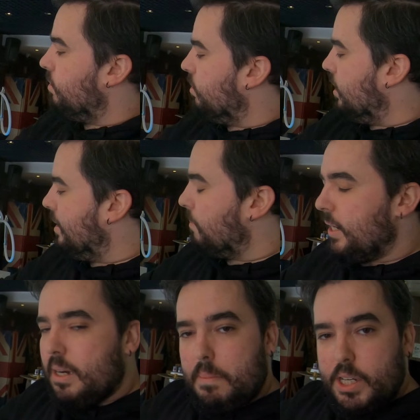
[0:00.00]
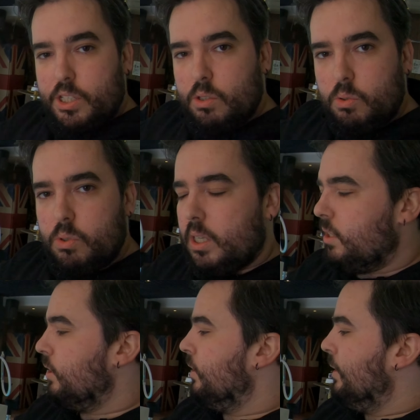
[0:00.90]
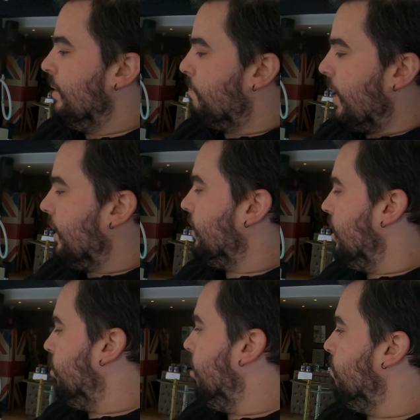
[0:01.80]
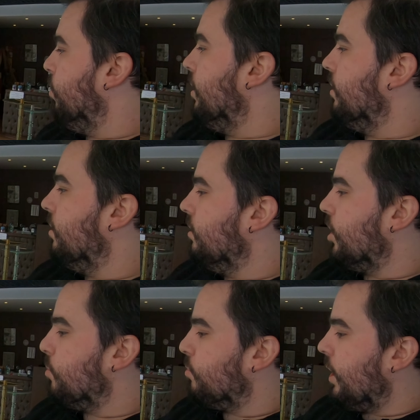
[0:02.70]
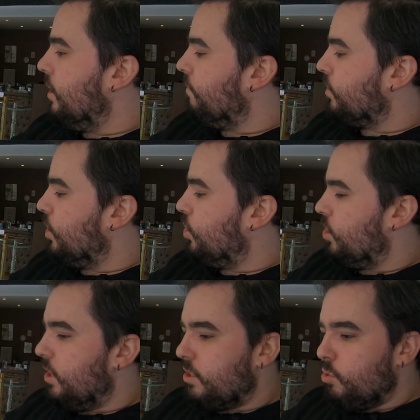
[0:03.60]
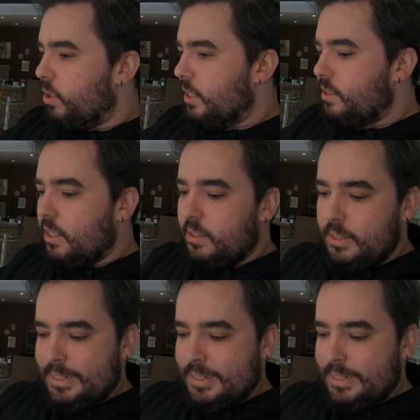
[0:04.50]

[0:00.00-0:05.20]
é, é a maneira mais segura, prática e cómoda de transportarem a vossa xixa em segurança